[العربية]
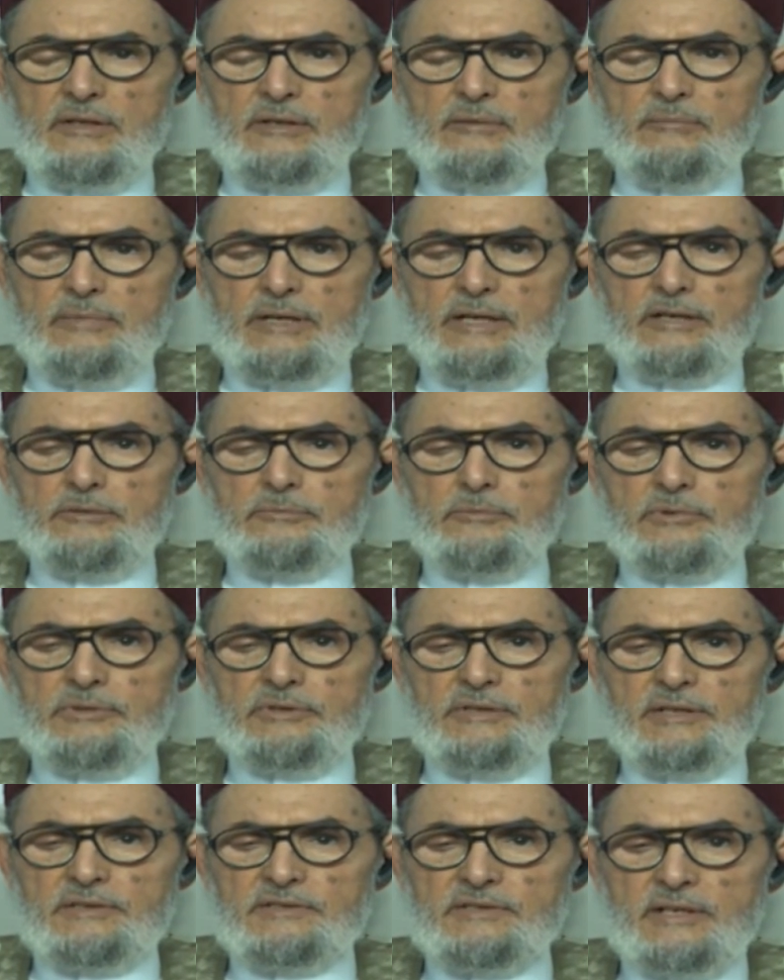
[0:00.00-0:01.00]
بعد
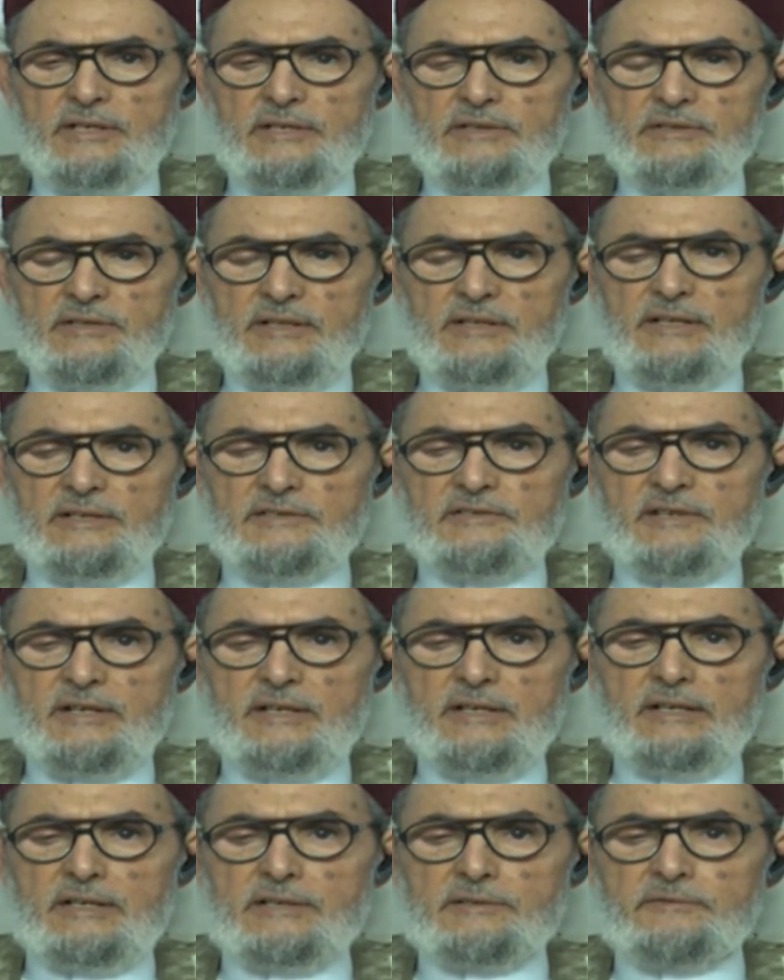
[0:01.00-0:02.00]
مدة زادت
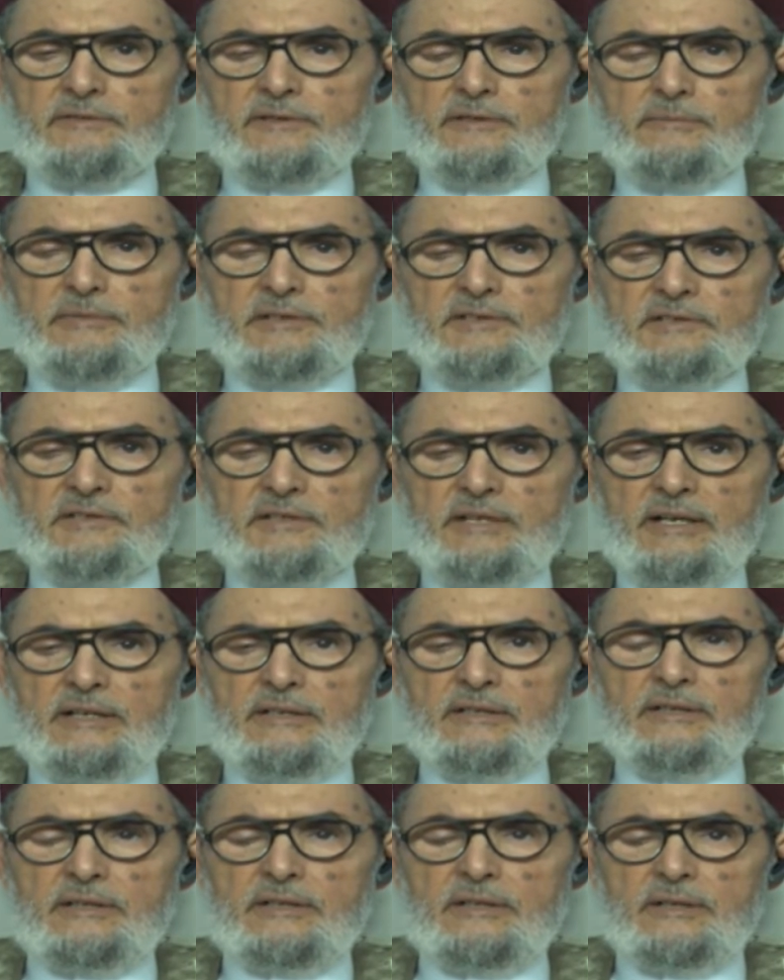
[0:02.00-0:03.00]
الأسعار في المصنع
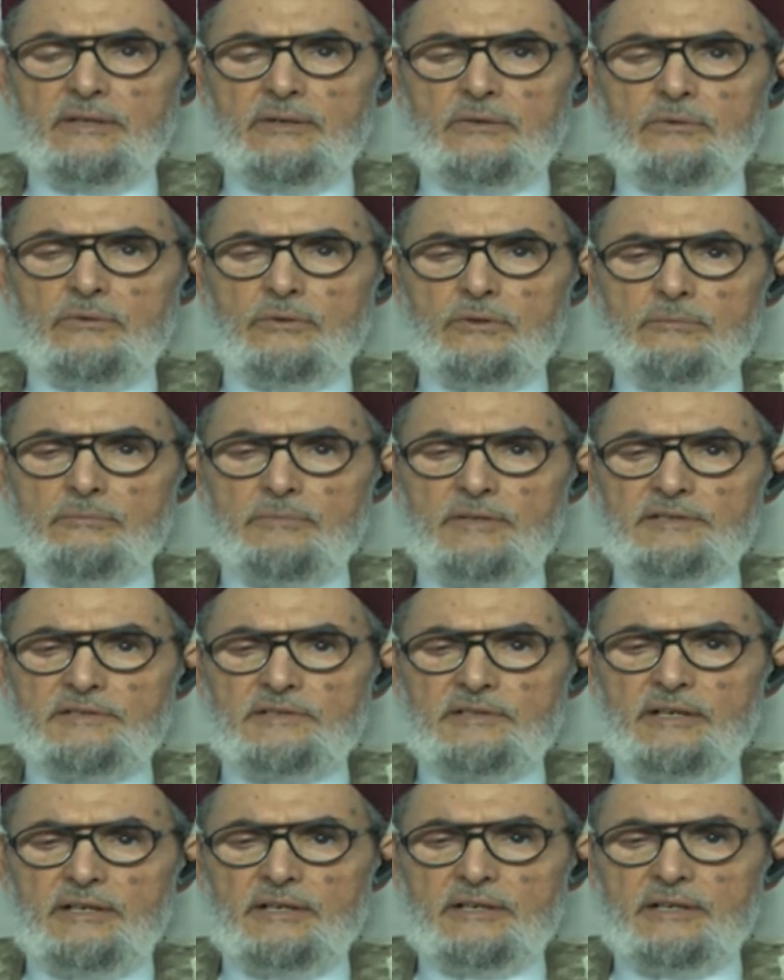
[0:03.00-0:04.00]

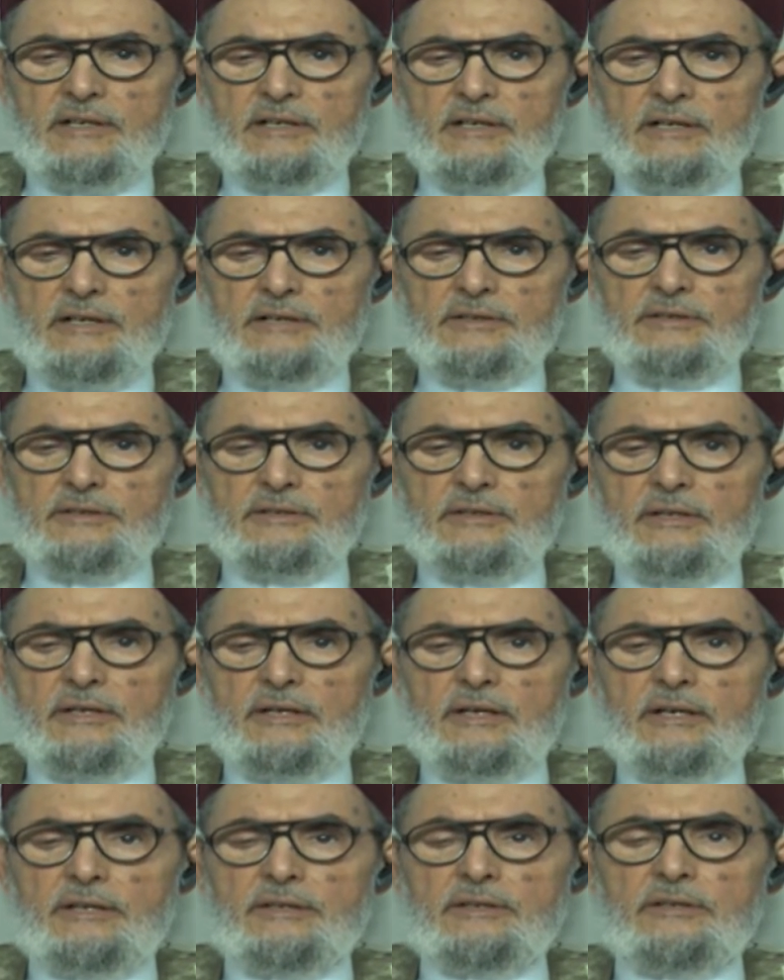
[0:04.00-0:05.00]
والمصنع أراد
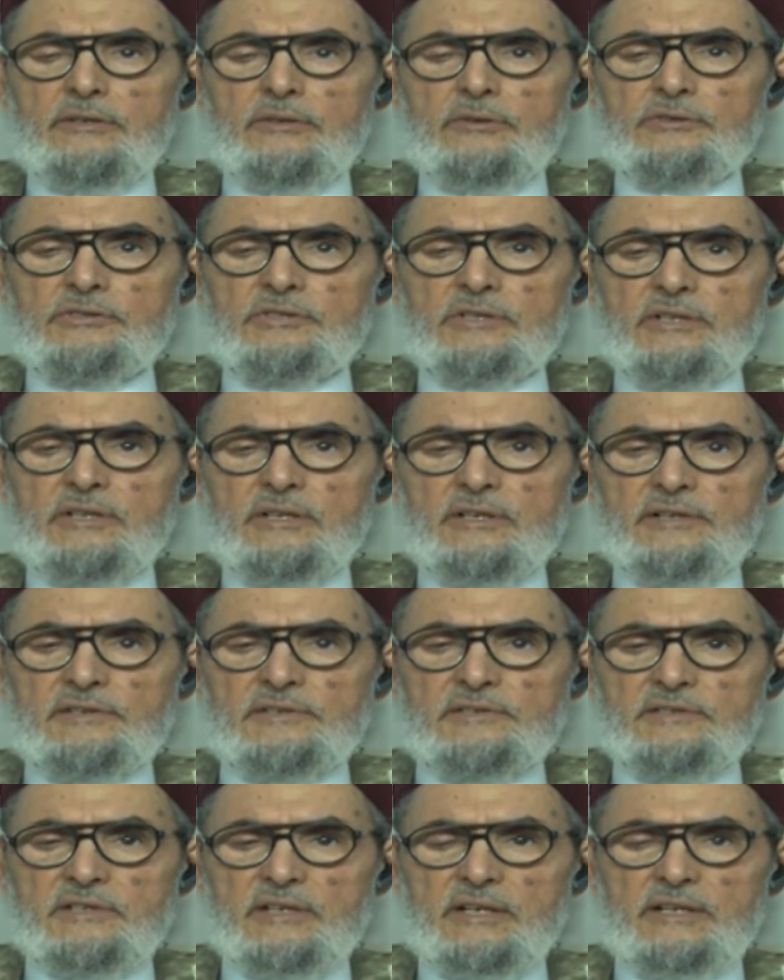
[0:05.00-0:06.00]
أن يجري
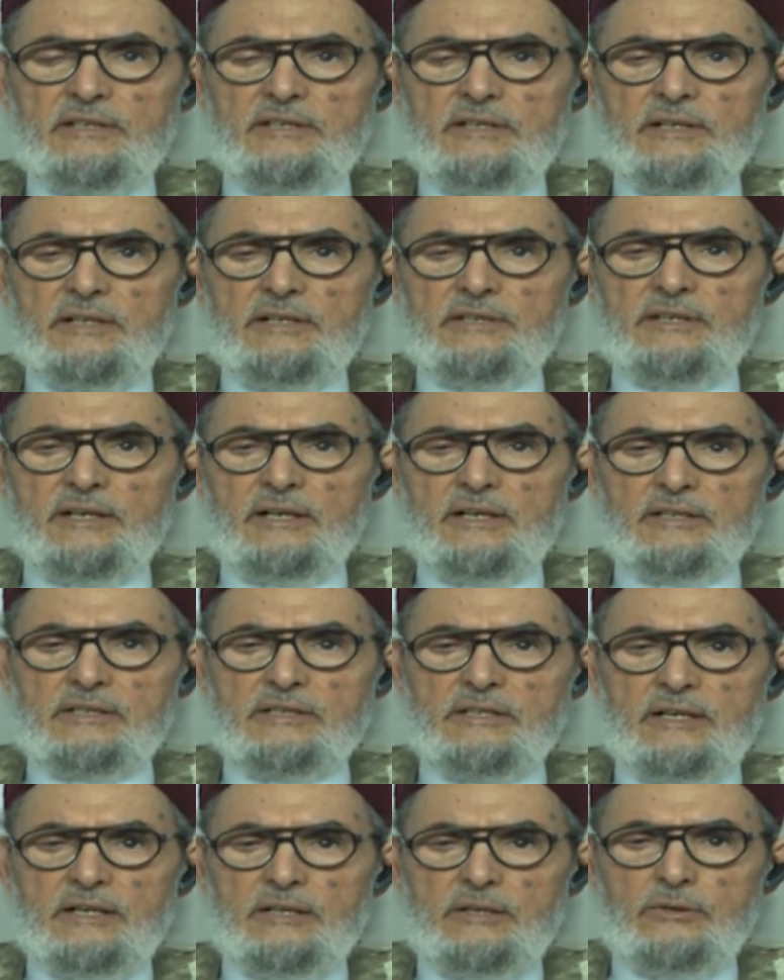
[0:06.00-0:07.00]
الزيادة هذه
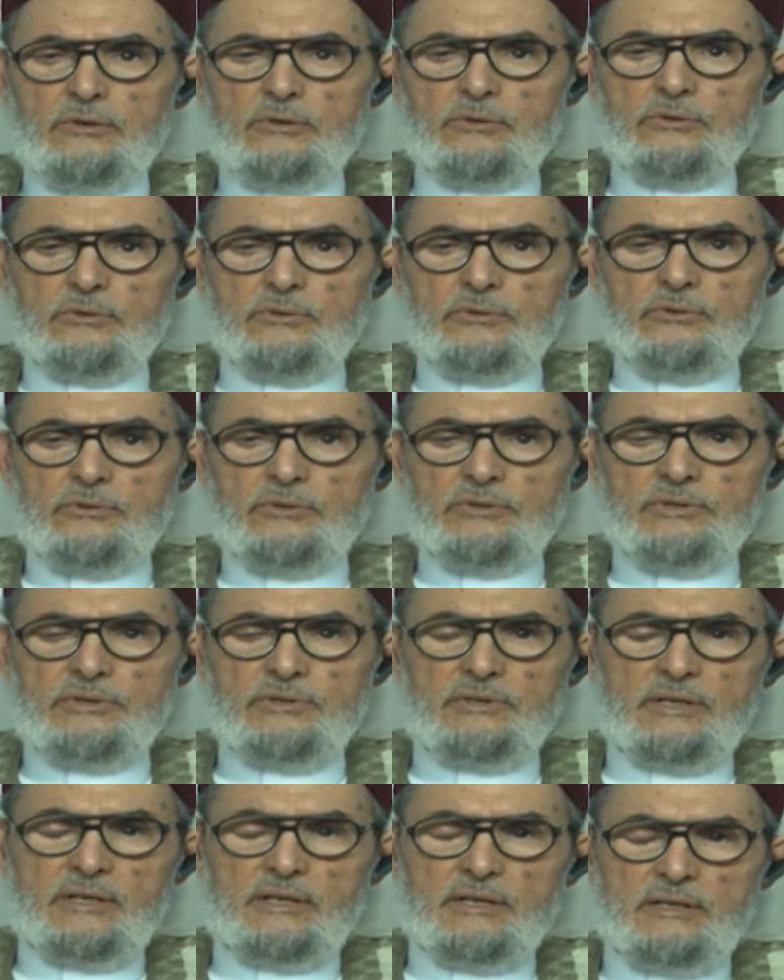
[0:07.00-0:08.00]
حتى على العقود
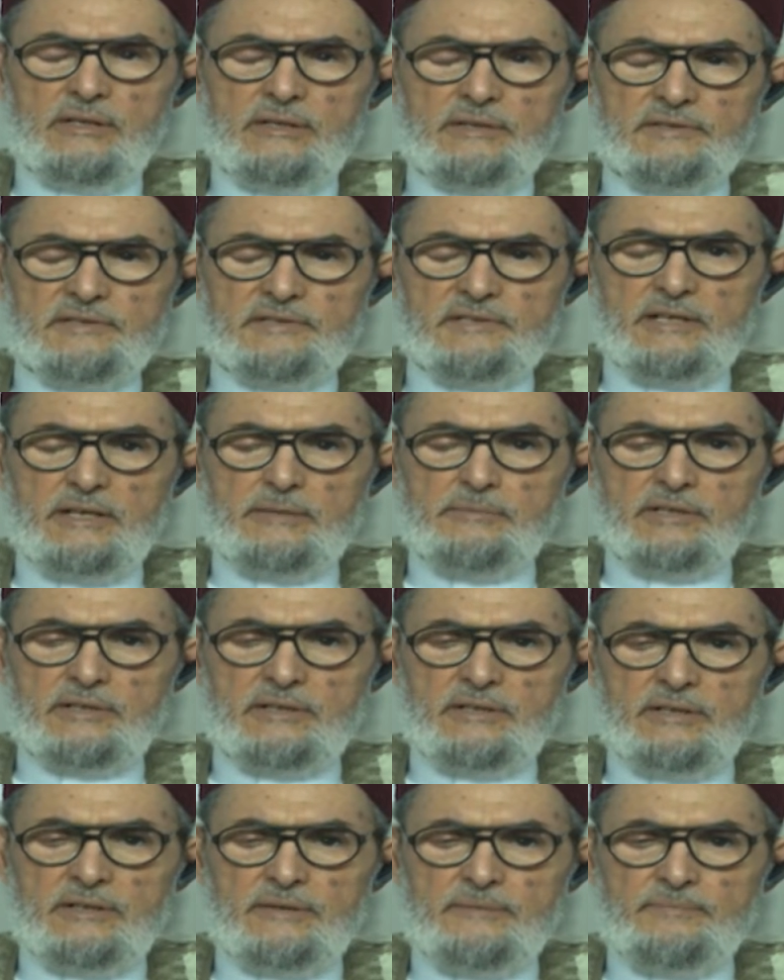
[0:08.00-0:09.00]

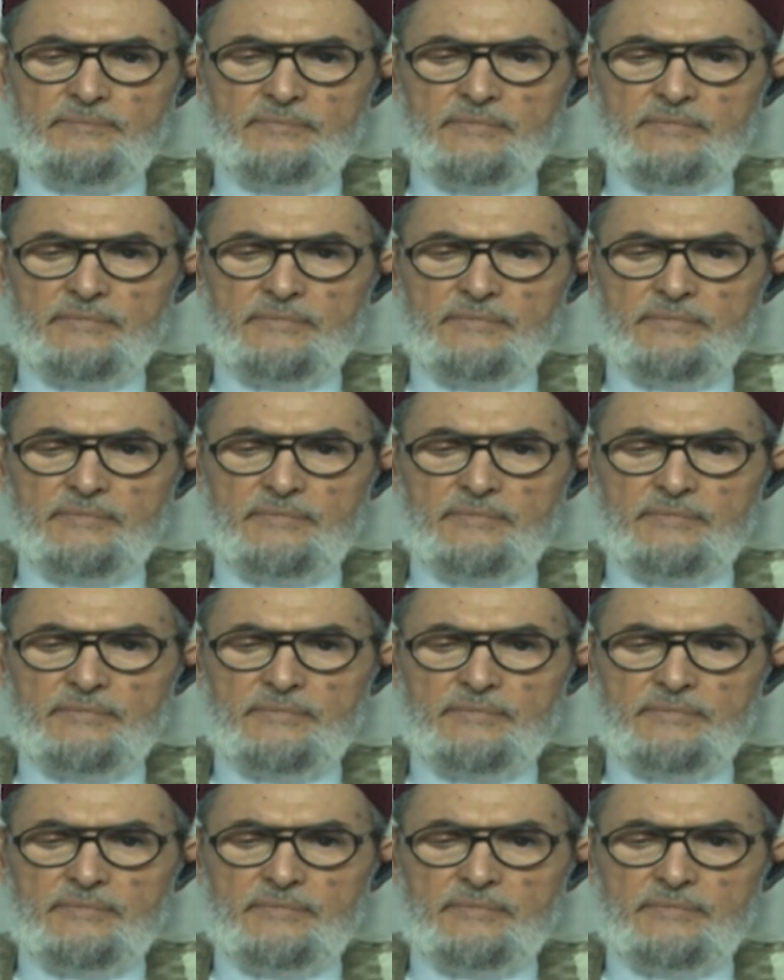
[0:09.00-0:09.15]
السابقة